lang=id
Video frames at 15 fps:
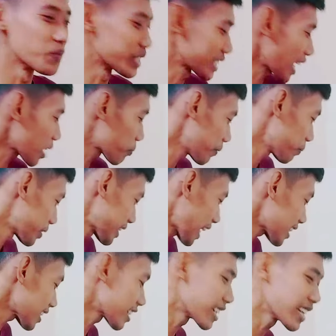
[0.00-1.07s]
Besar
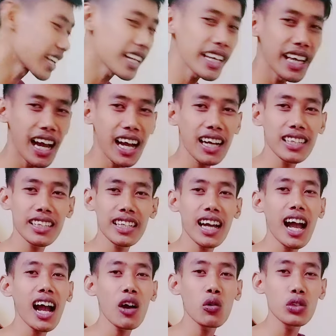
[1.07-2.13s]
besar sendiri ya
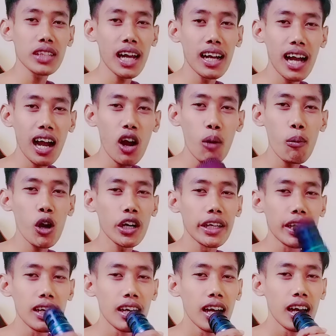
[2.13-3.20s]
ketika aku udah nggak ngomong
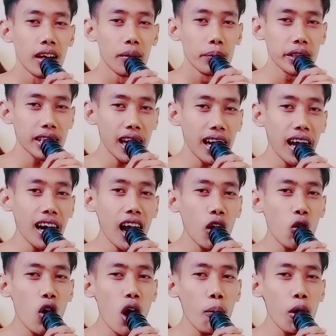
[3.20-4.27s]
nih. Misalkan
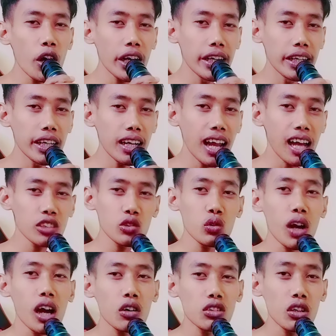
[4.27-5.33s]
aku ngomong gini langsung
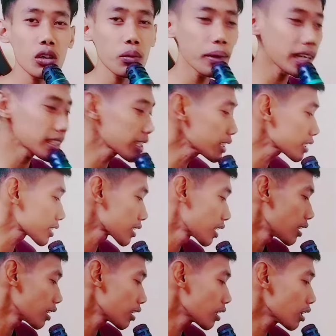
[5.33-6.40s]
otomatis
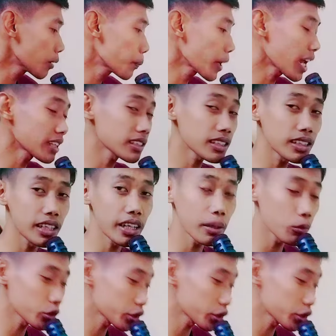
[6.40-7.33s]
uh, pelan sendiri